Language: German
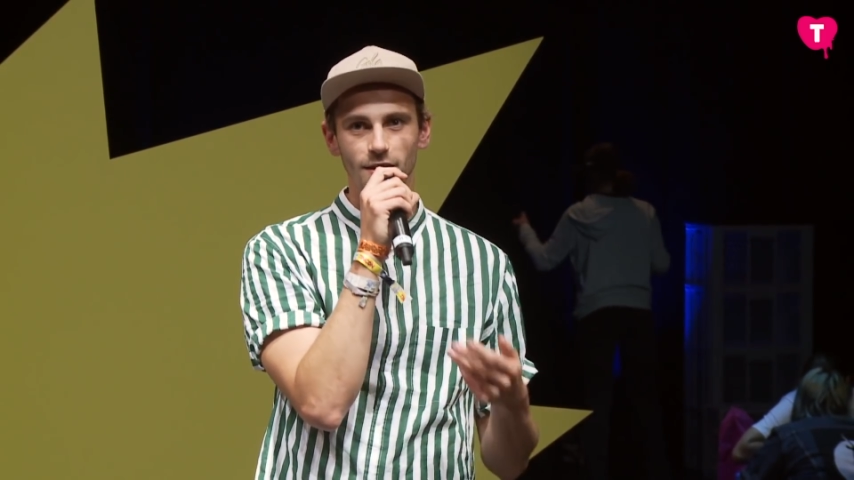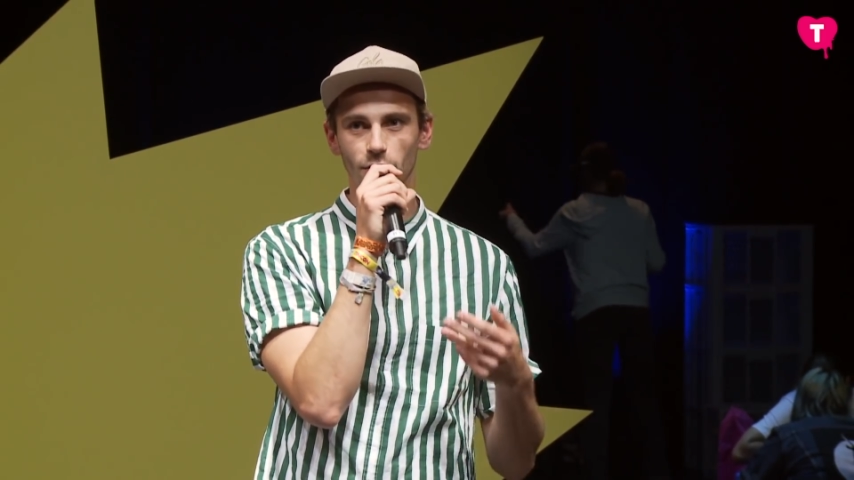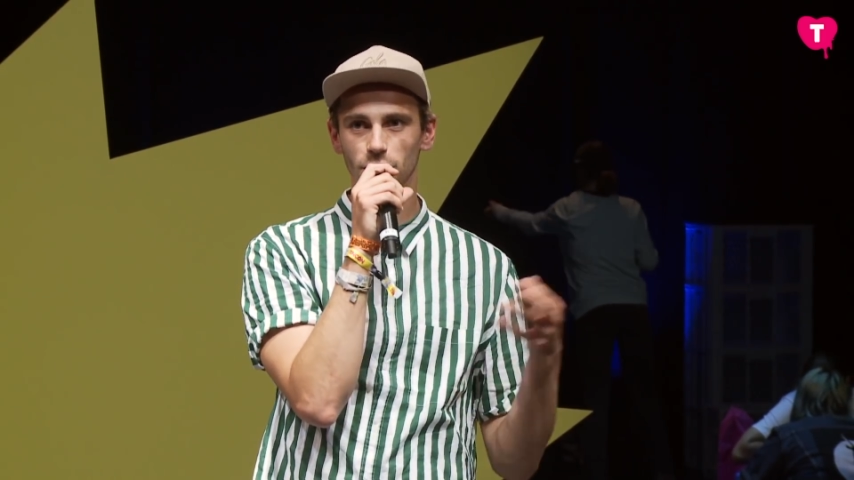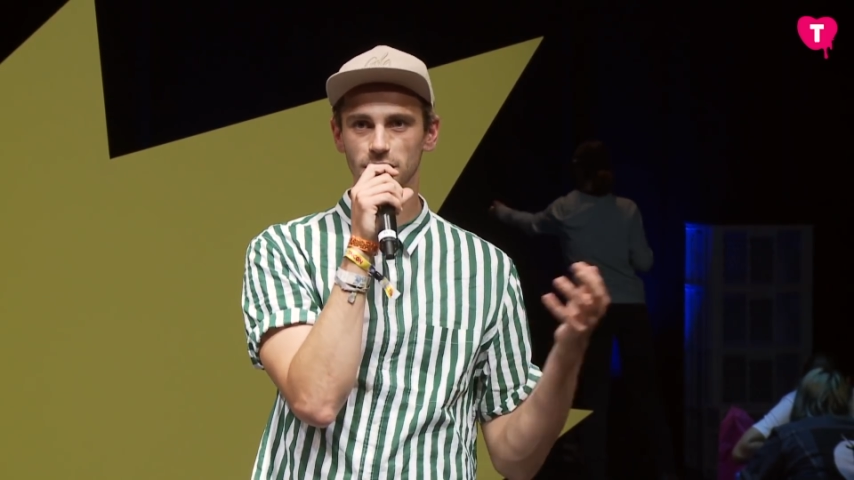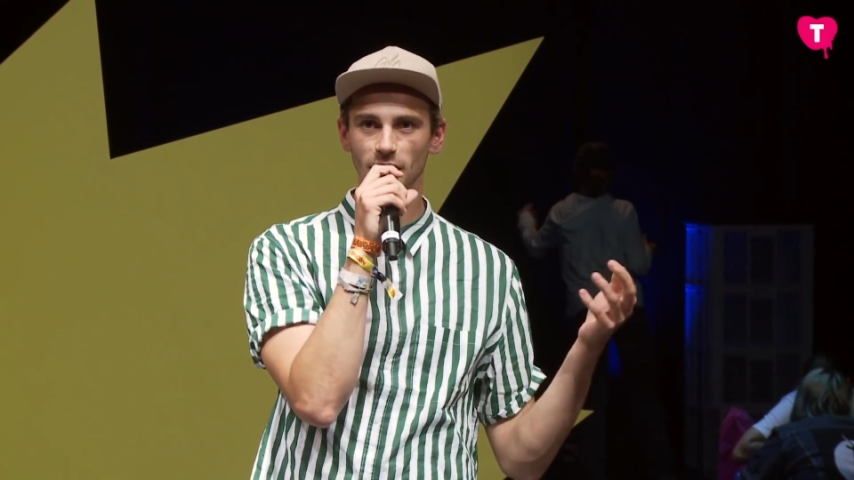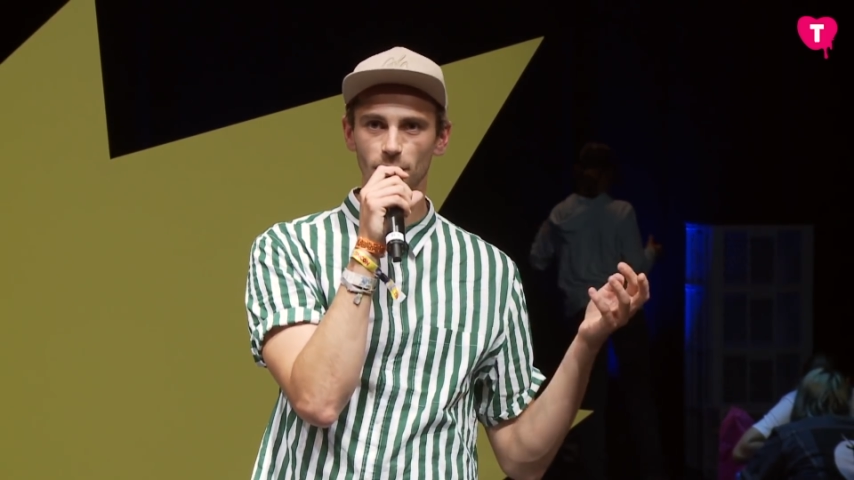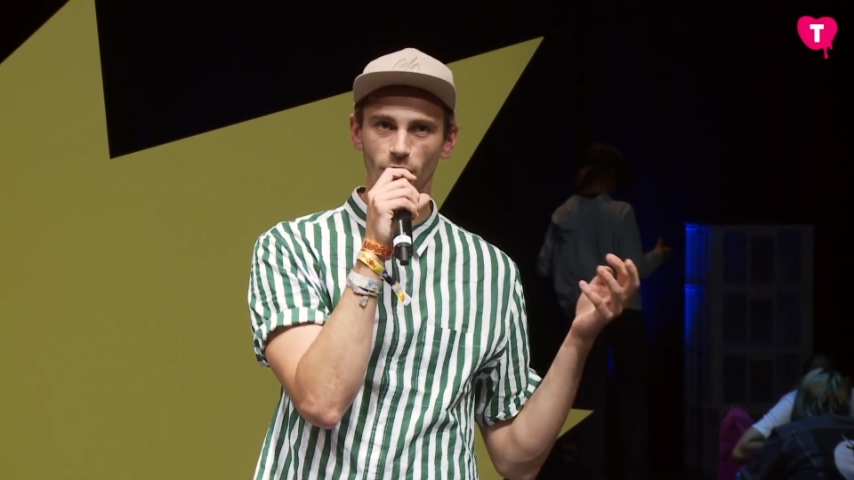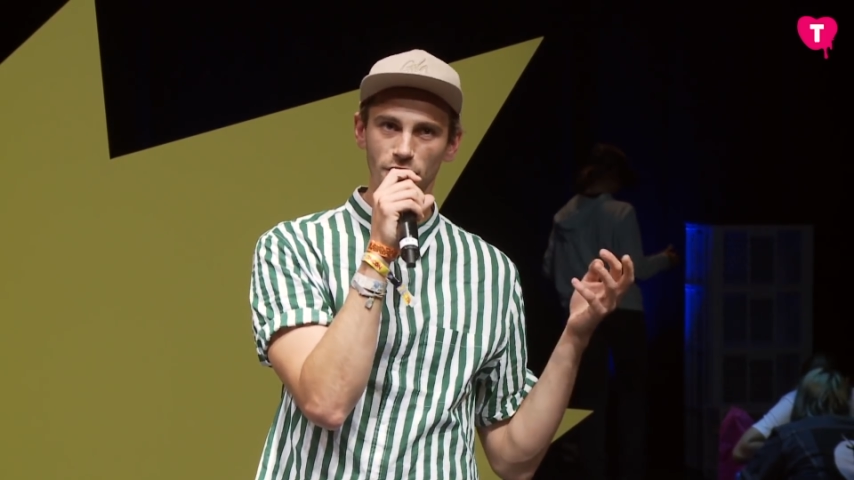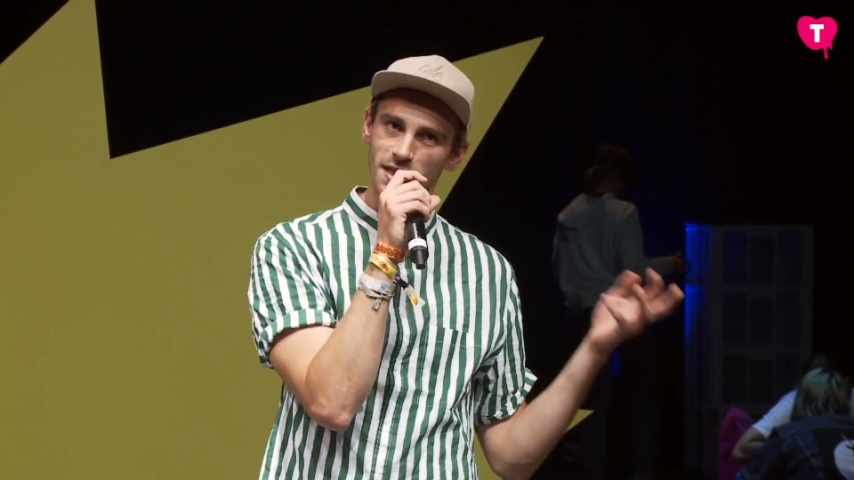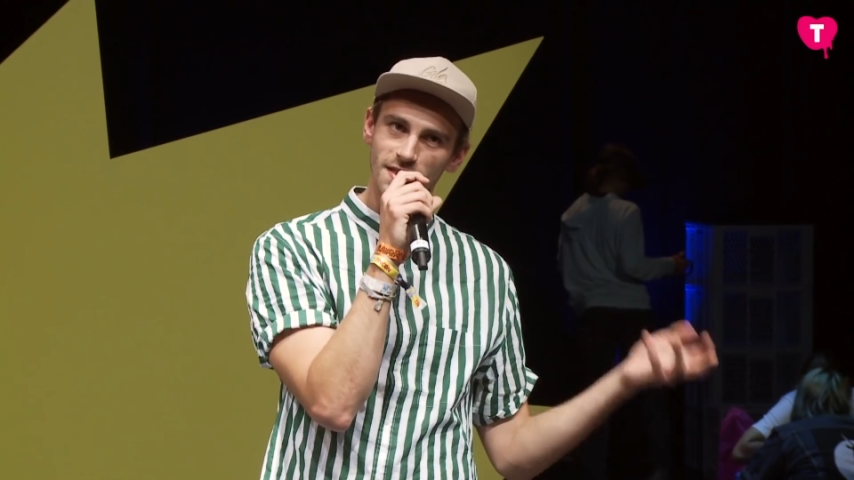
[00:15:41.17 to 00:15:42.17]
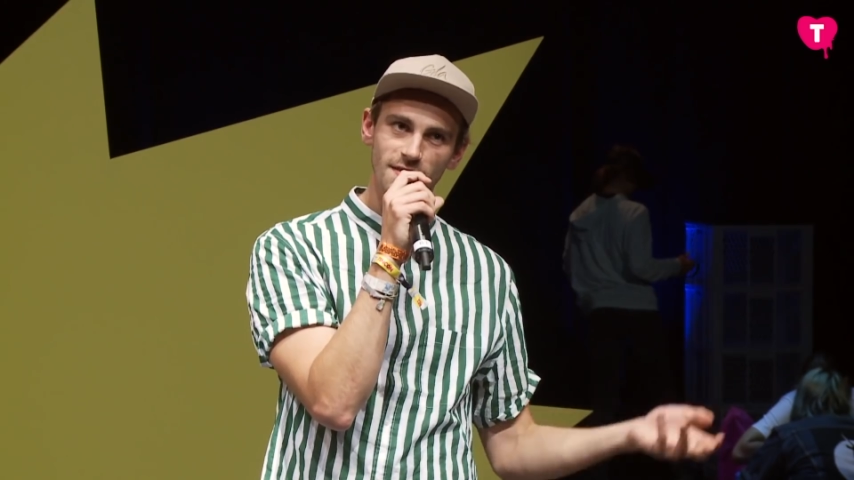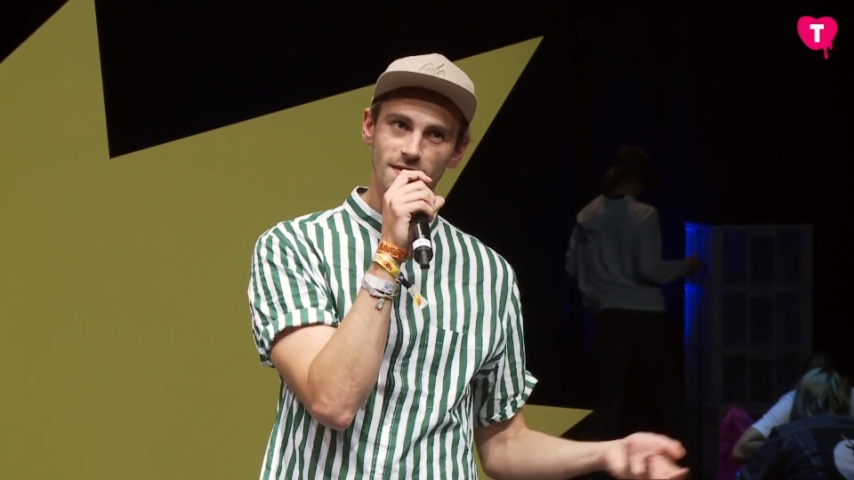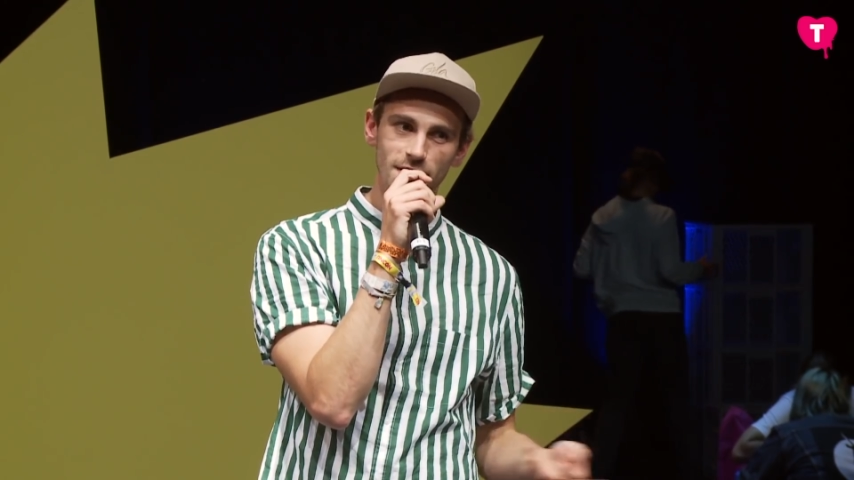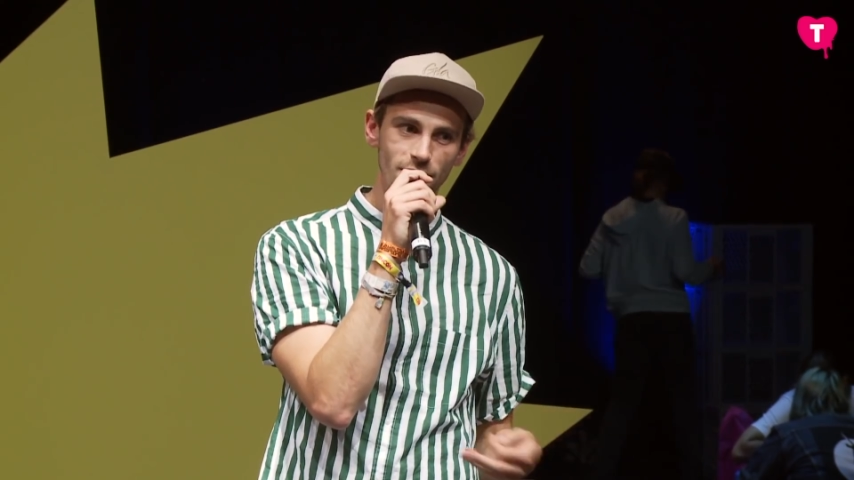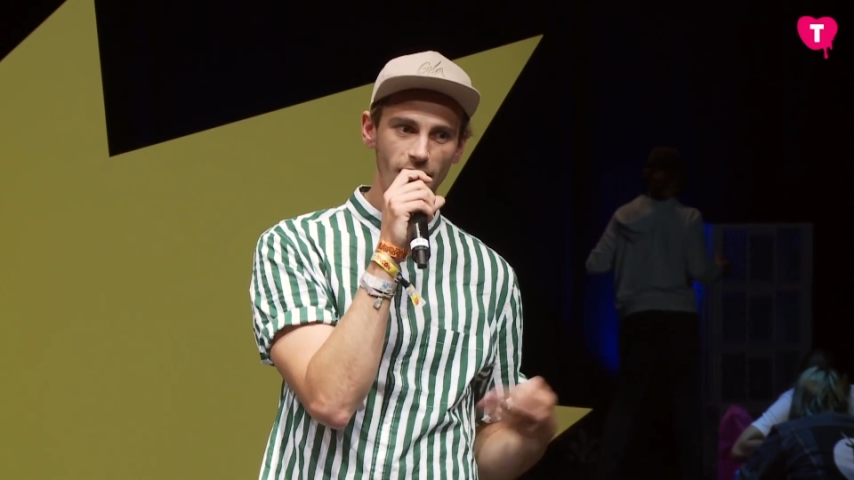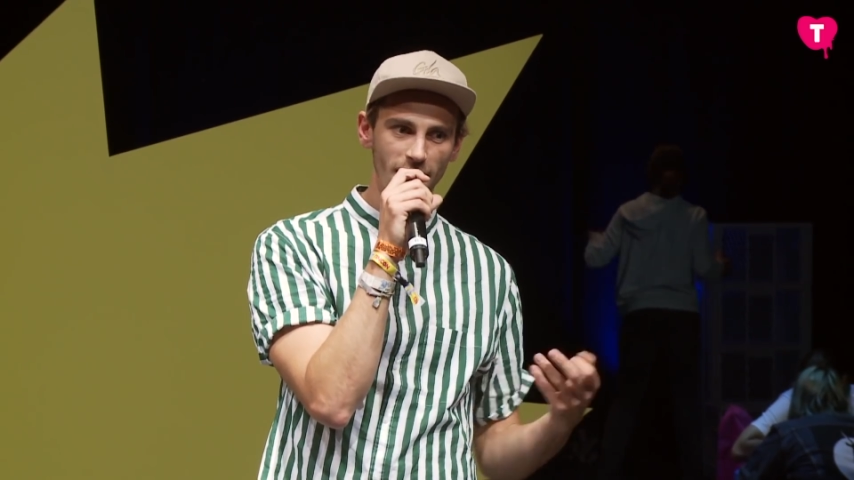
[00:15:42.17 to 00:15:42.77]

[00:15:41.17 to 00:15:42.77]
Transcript: Und ich habe auch nicht diesen Zwang,